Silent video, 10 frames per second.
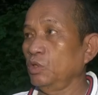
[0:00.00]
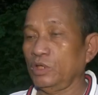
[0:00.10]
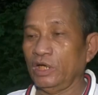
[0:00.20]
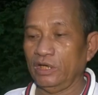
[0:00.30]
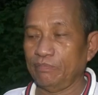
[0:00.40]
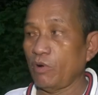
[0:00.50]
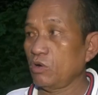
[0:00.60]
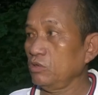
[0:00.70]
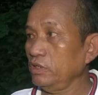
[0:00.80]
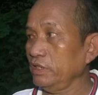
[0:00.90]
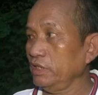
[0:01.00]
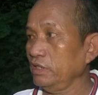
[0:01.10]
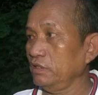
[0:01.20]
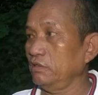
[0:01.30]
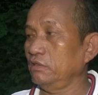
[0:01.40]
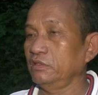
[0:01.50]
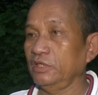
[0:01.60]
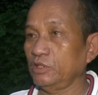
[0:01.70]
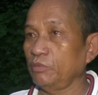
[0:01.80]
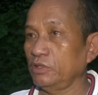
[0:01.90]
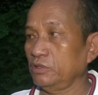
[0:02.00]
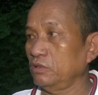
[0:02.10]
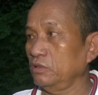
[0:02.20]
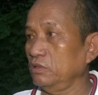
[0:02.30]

সরকারের পক্ষ থেকে যে সমস্ত